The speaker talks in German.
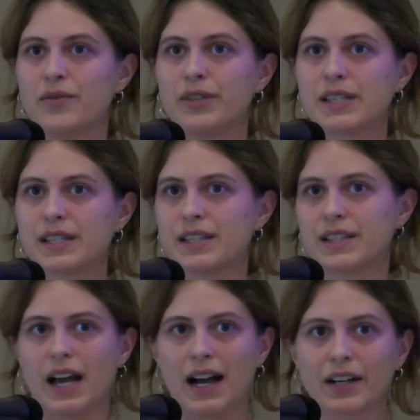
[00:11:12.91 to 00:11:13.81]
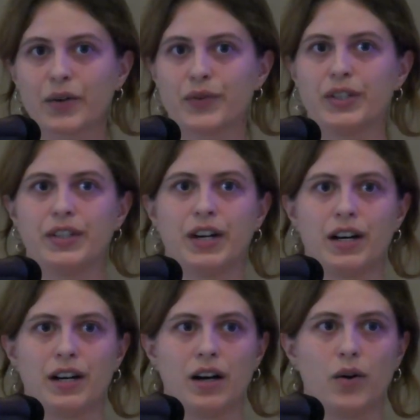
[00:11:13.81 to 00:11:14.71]
wie sich Angriffe
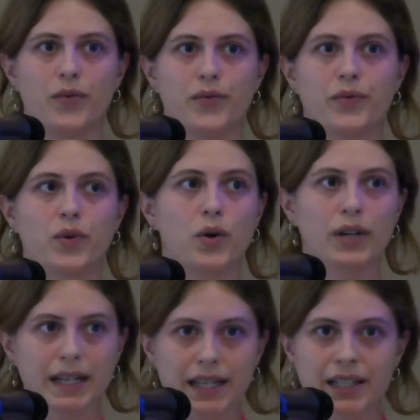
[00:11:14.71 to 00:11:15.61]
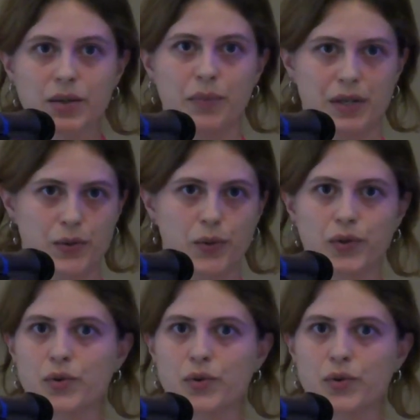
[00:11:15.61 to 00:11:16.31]
hier auf konkrete Personen,